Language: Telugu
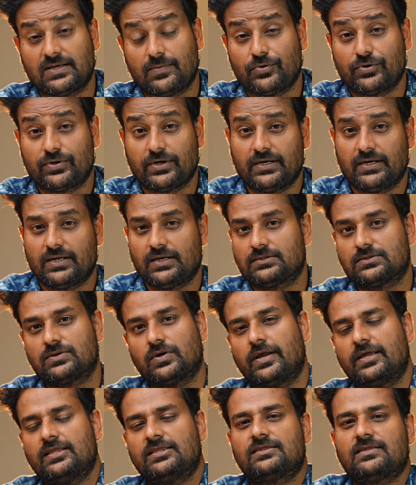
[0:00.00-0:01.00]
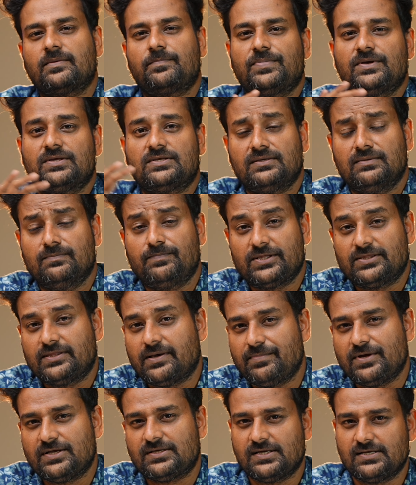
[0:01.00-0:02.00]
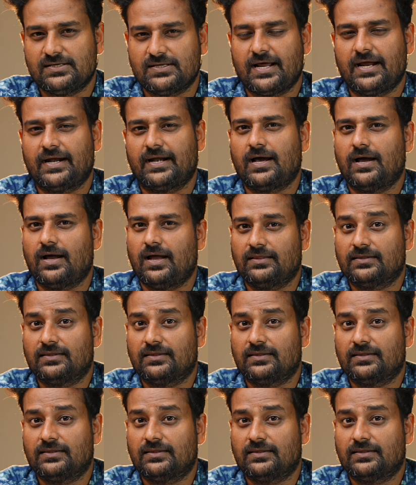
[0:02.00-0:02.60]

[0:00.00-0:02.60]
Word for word: సపోర్ట్ అంటే సో ఎంత పెద్ద మెసేజ్నైనా